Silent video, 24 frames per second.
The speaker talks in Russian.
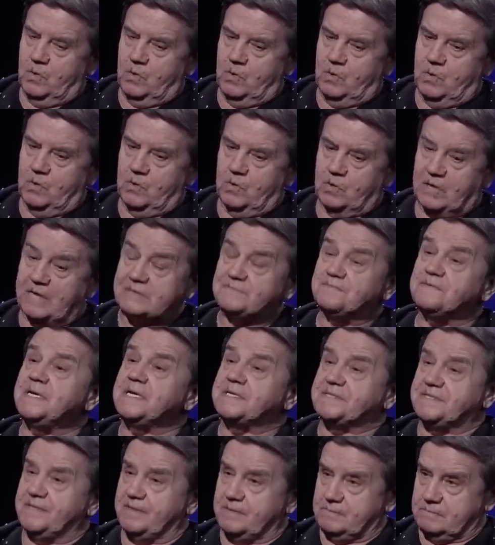э,
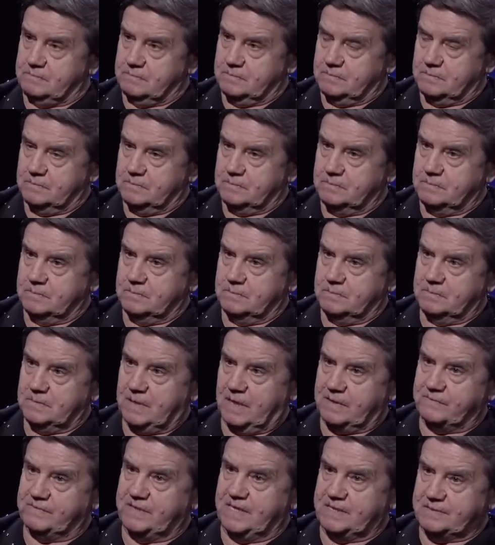конфликта,
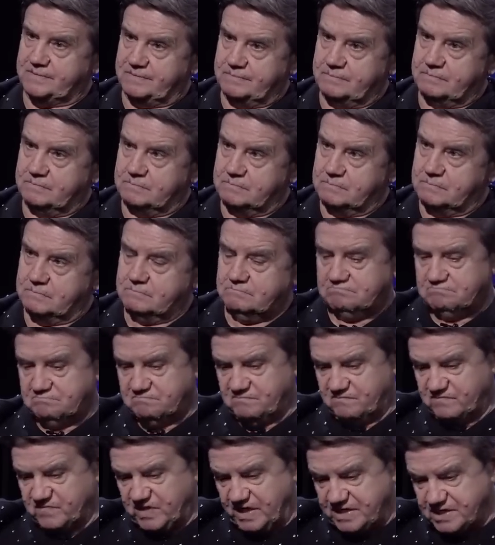как говорят
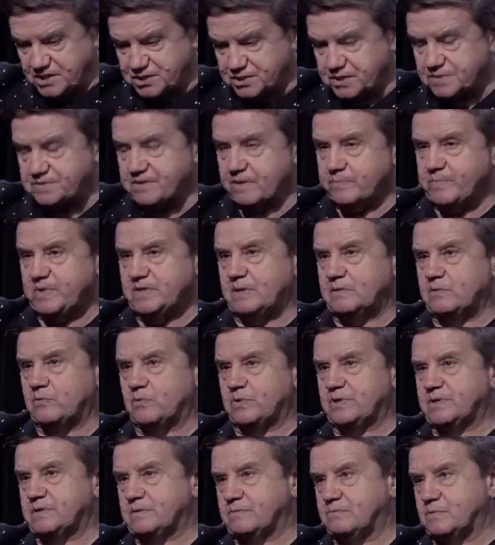в нынешней
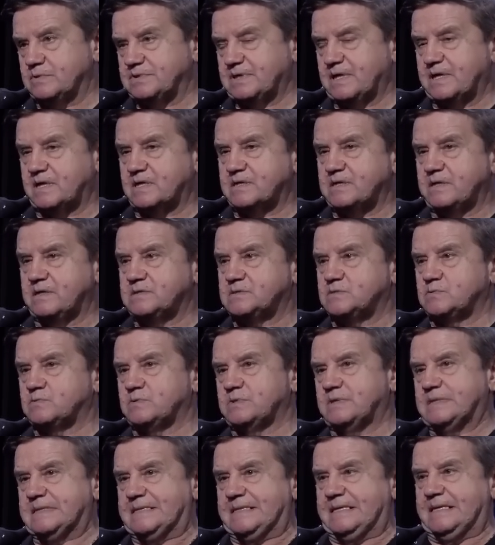терминологии, вот,
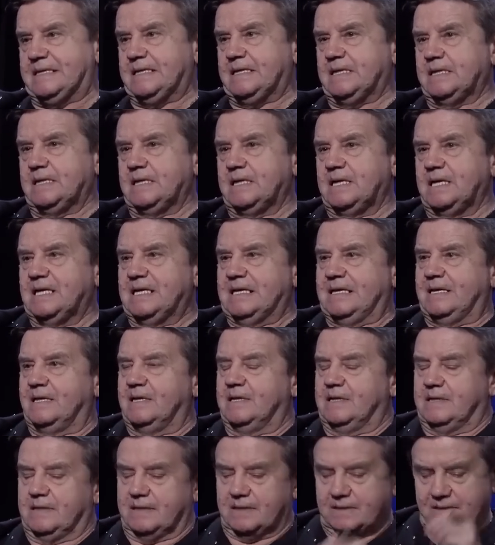характеризуя
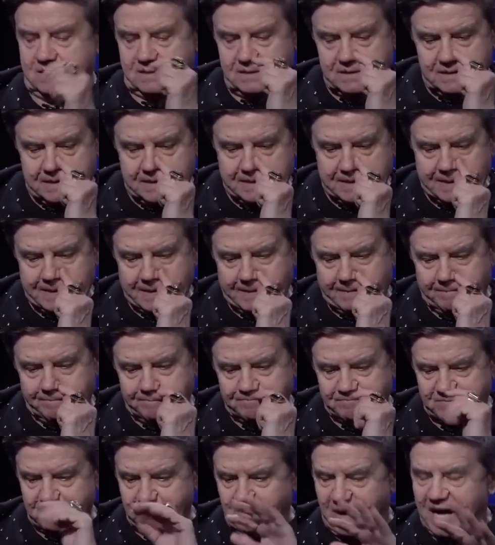
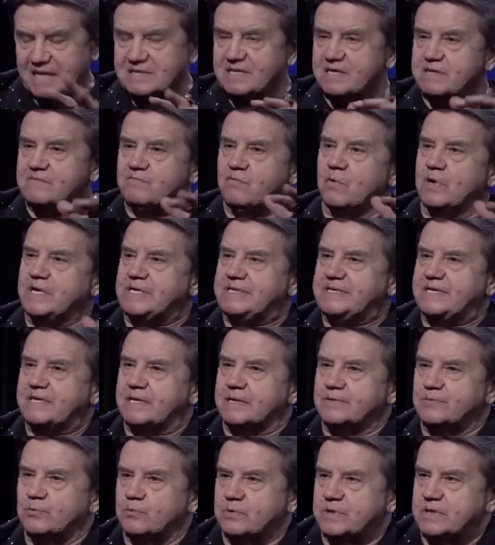Эм, малые войны,
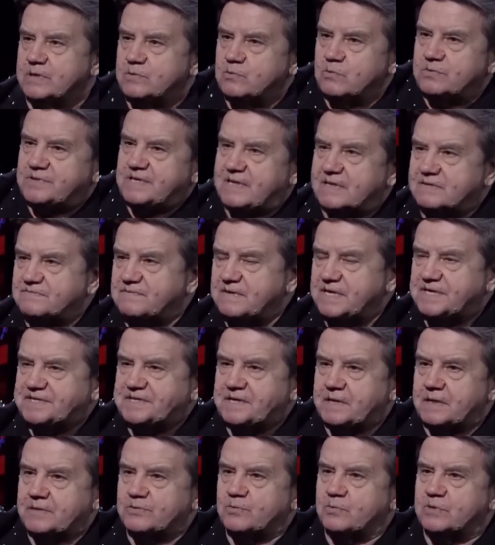которые идут, и
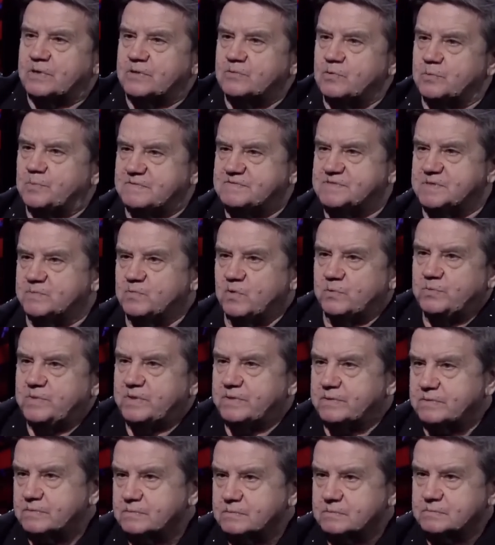конфликты, которые идут по всему
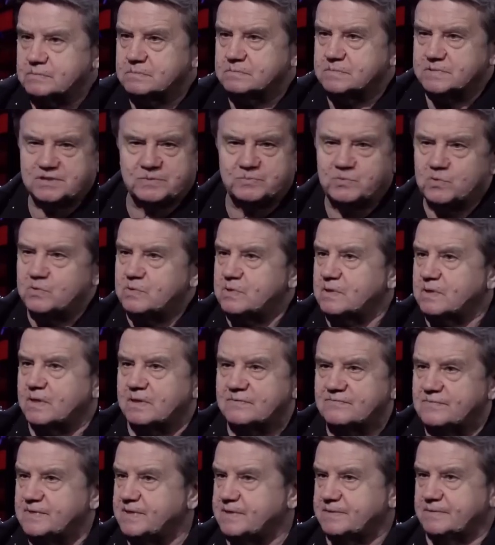миру. Их же много
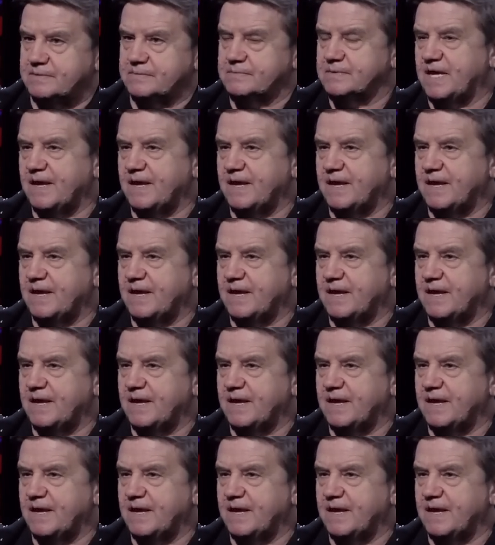конфликтов.